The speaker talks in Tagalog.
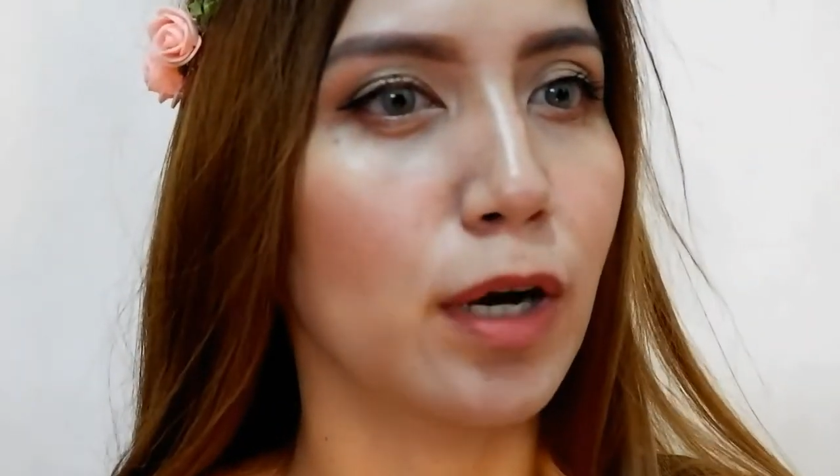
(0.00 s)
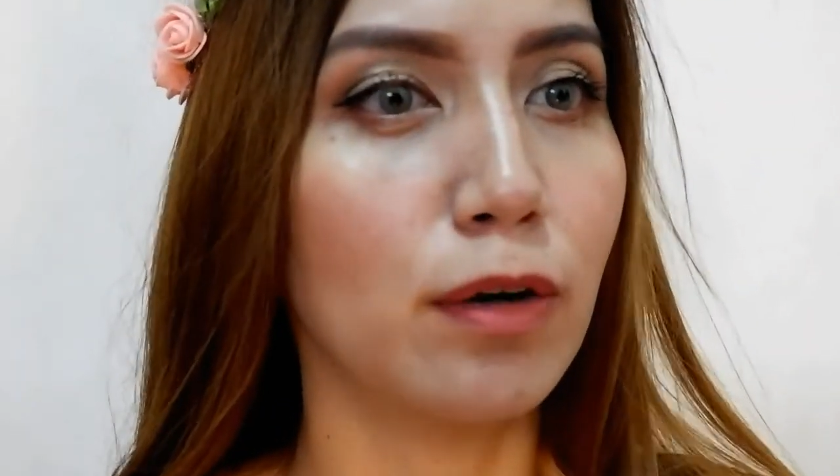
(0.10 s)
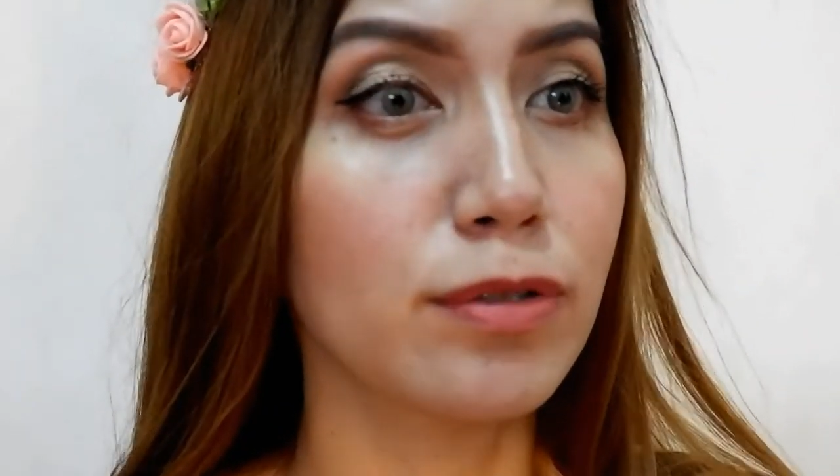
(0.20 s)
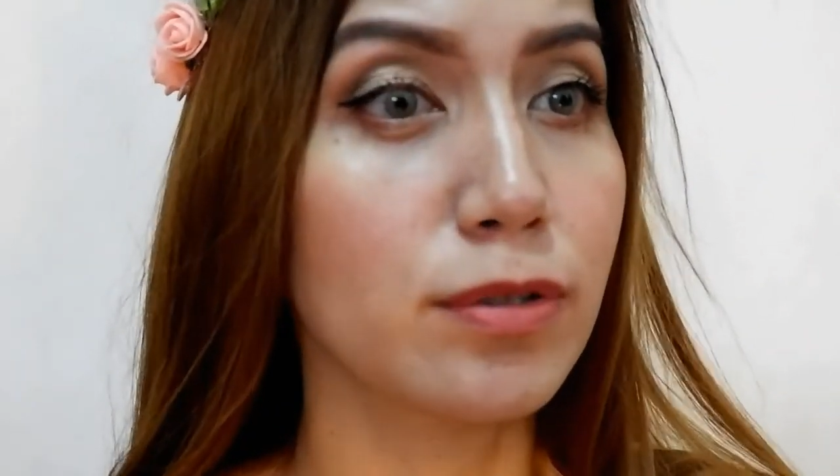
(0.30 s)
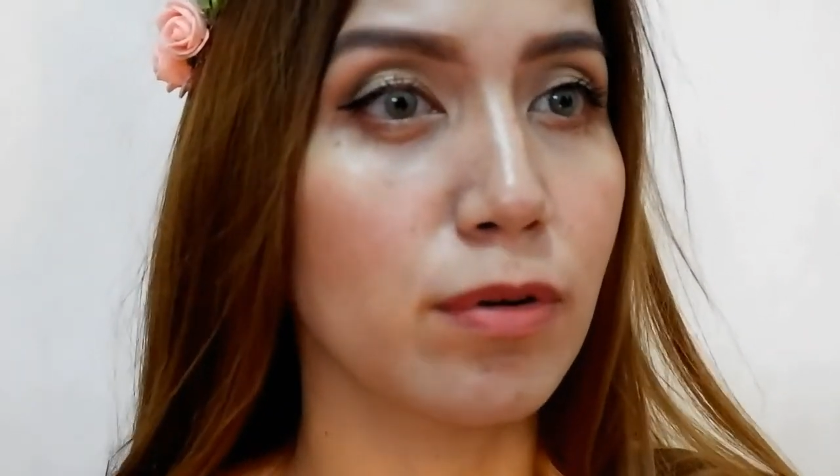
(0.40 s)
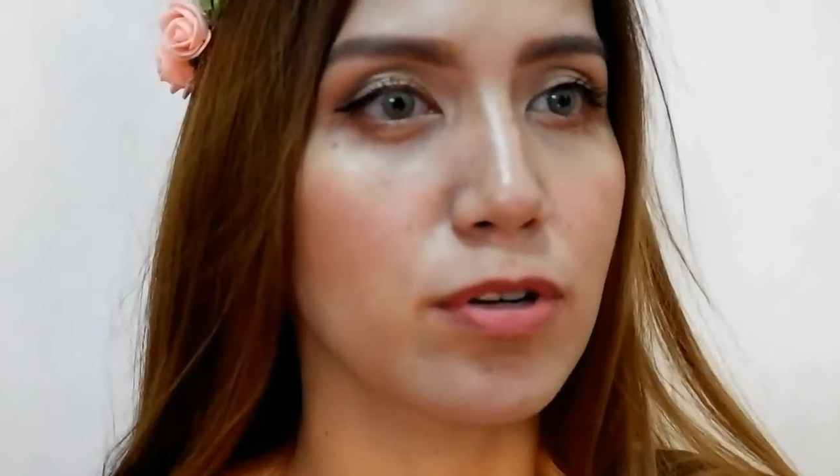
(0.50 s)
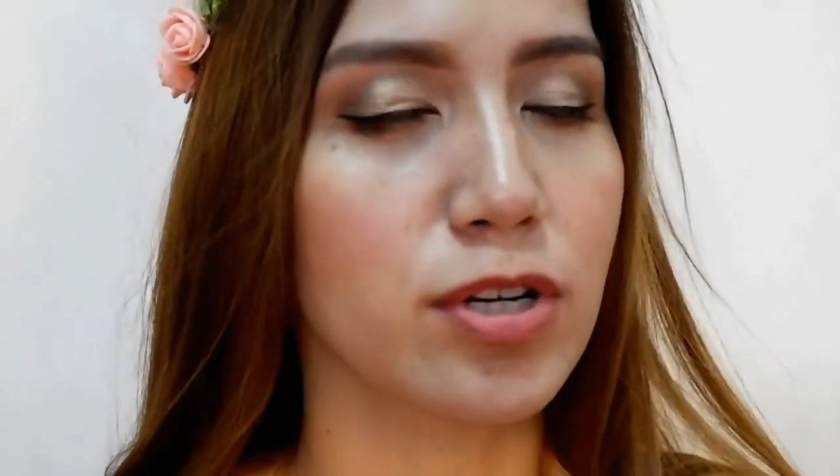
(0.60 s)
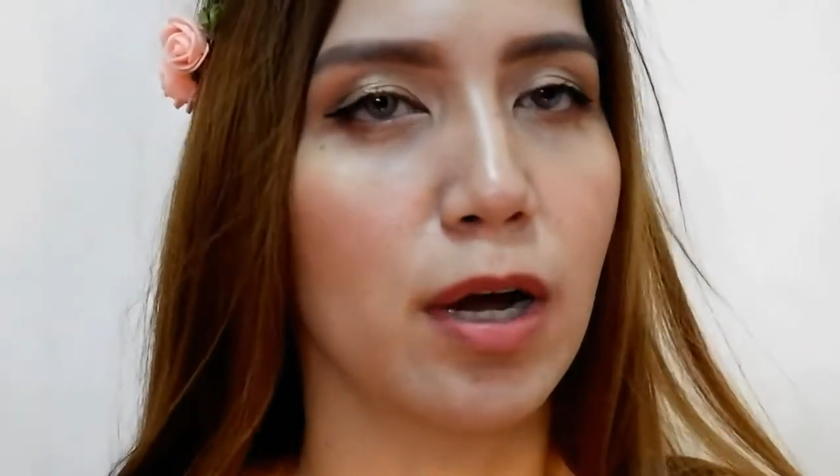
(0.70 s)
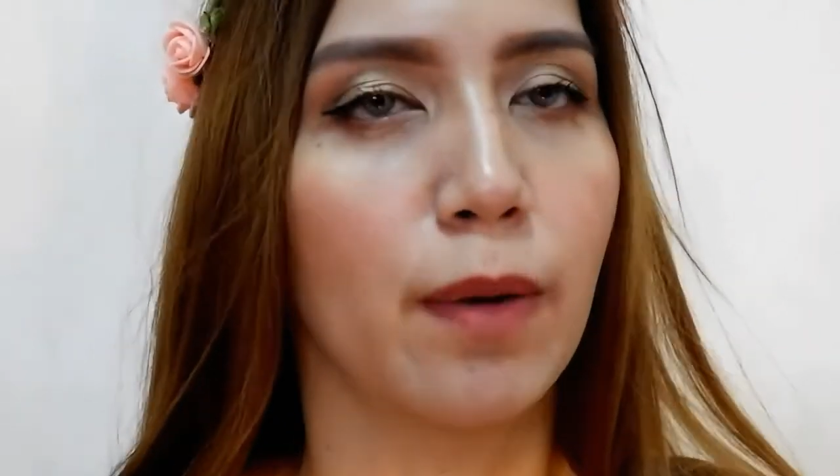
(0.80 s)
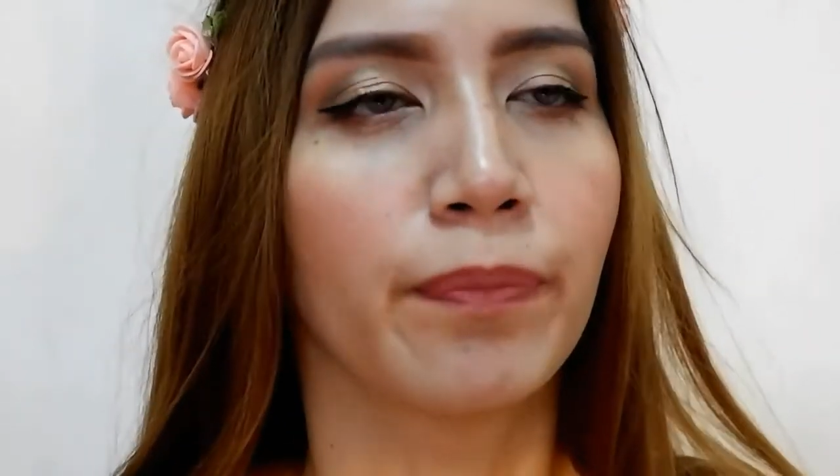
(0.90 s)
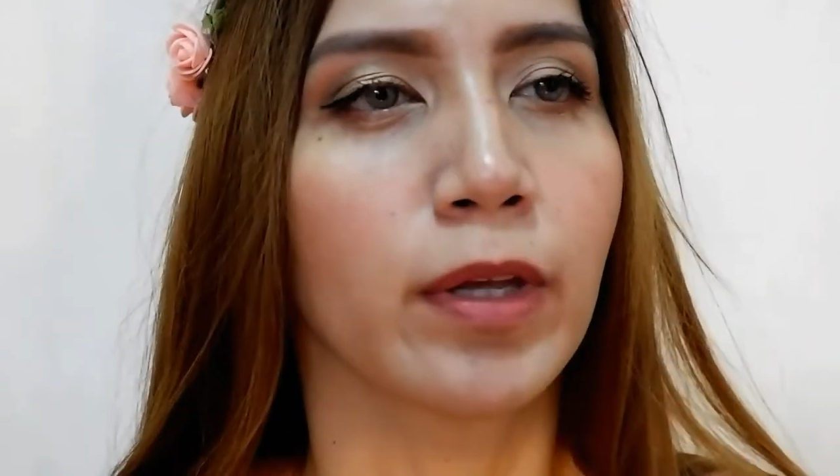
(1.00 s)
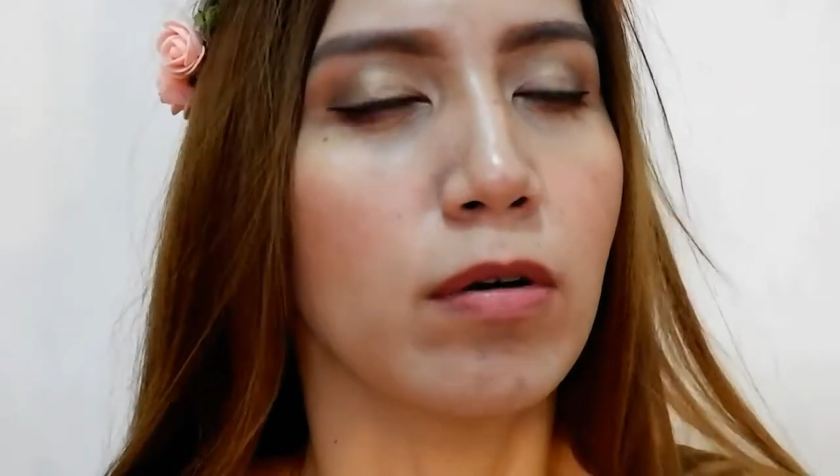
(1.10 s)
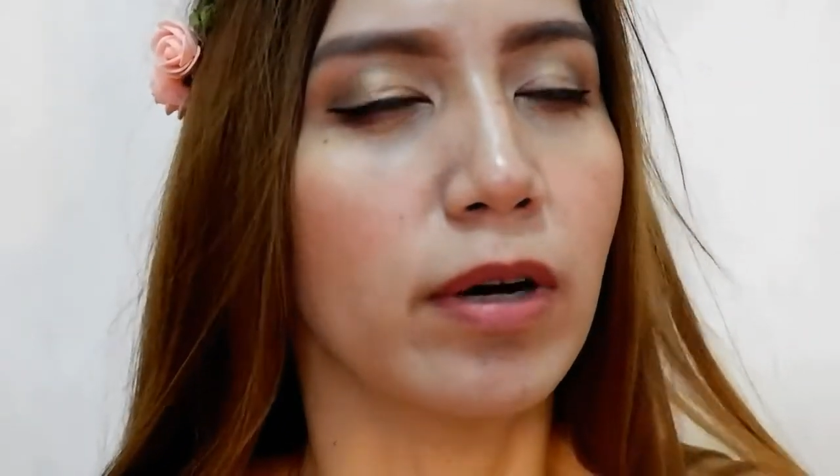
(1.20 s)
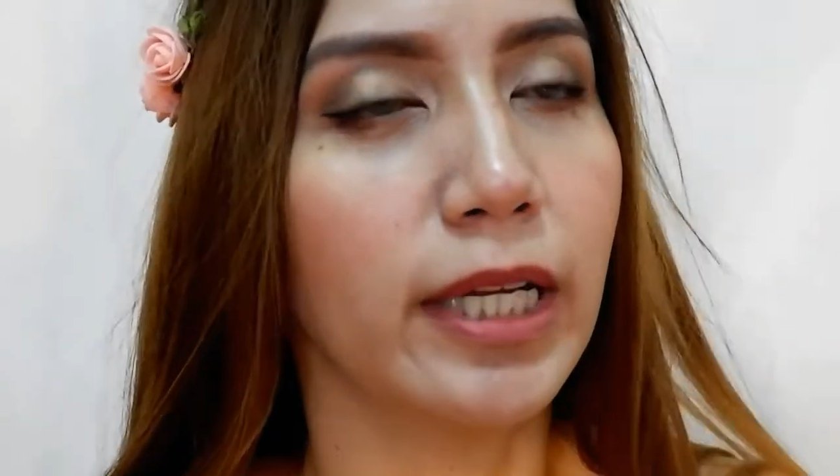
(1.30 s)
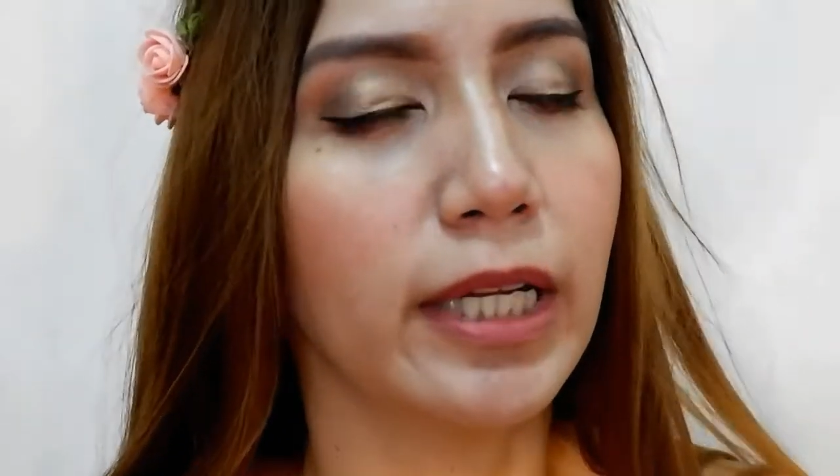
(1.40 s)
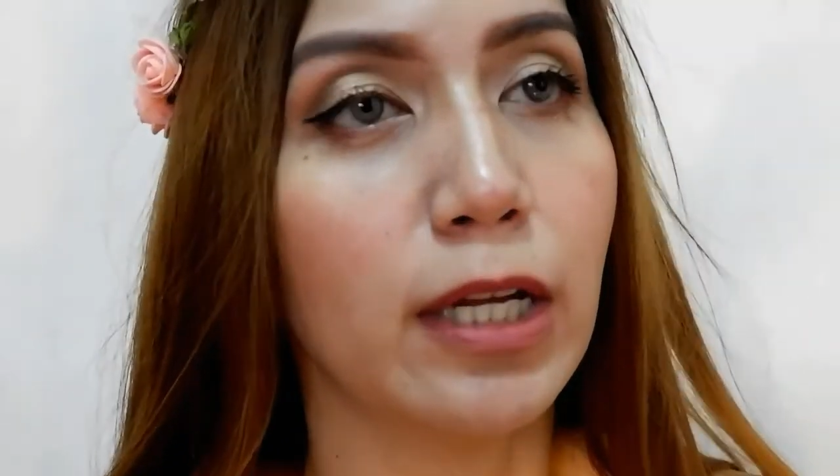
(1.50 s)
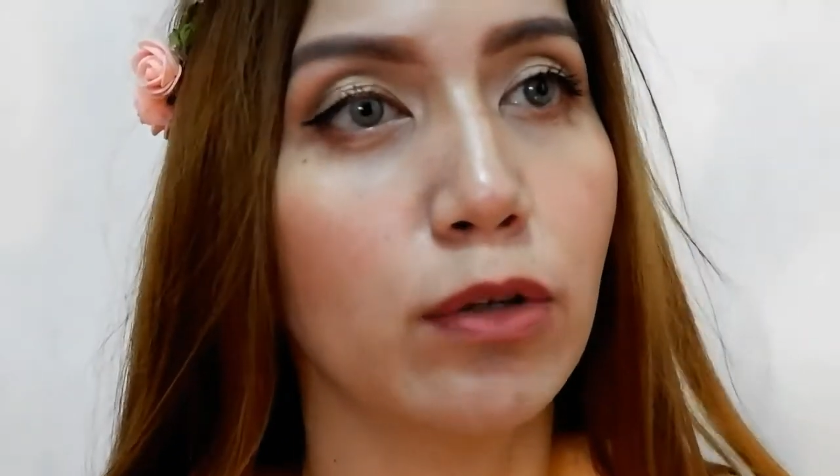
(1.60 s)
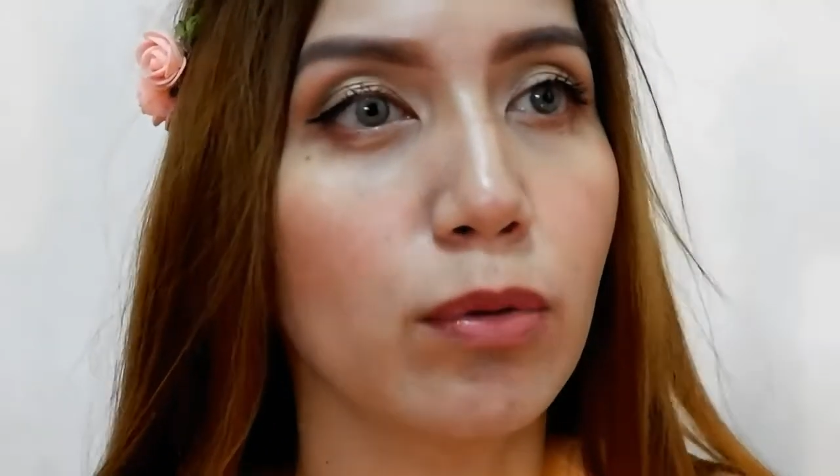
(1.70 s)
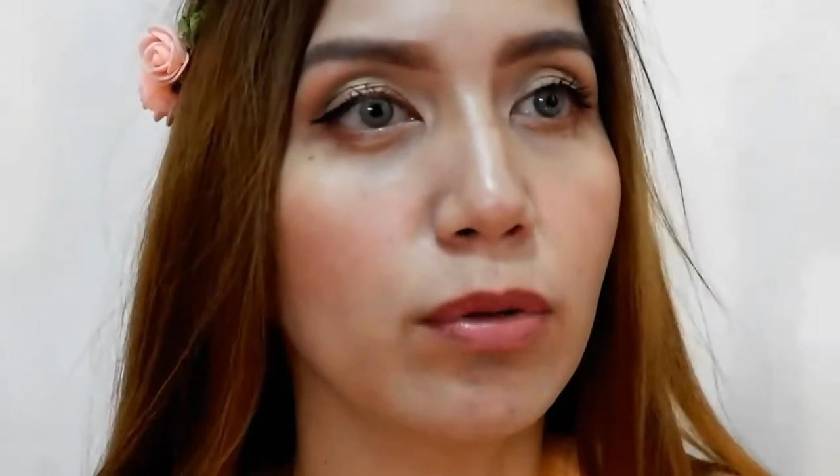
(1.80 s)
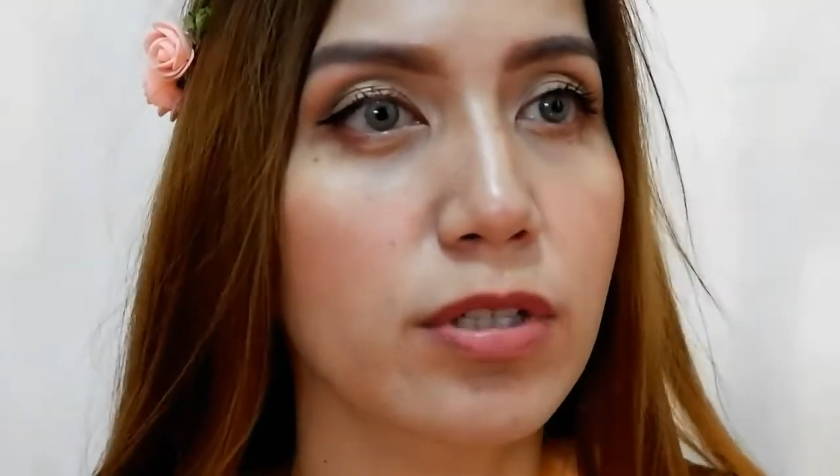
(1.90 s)
Ako gusto ko siya. Kung kanina
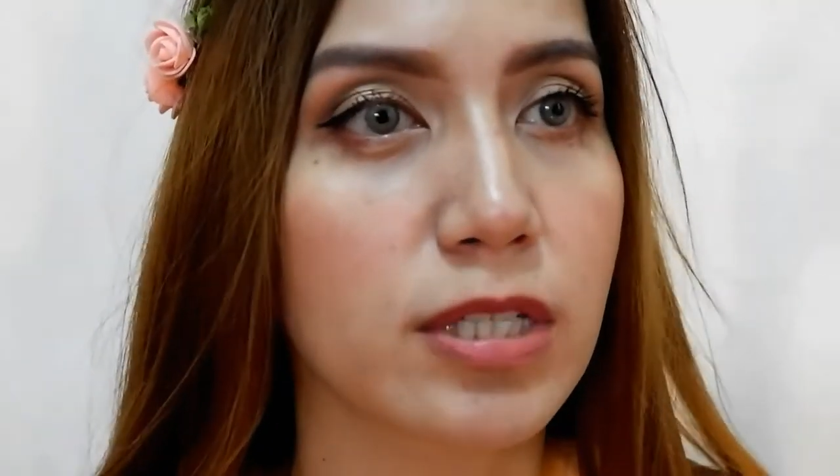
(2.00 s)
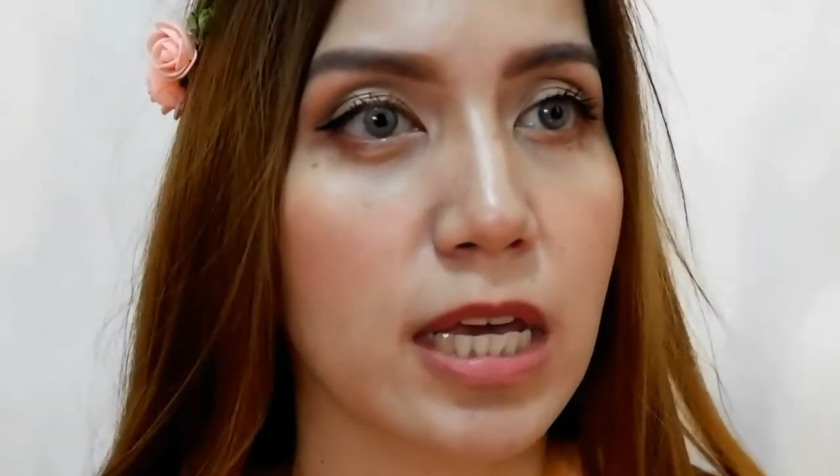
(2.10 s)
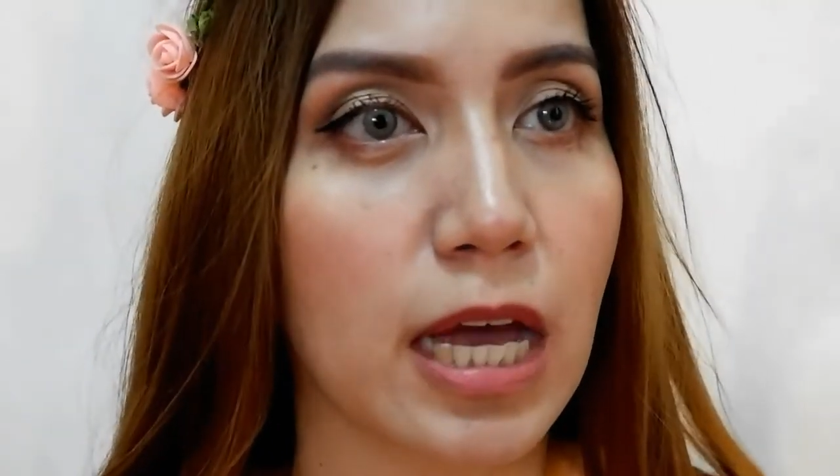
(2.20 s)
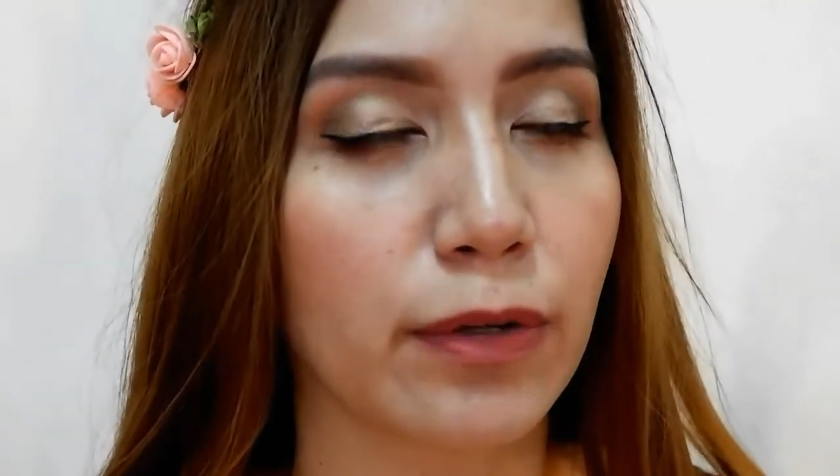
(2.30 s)
nude si,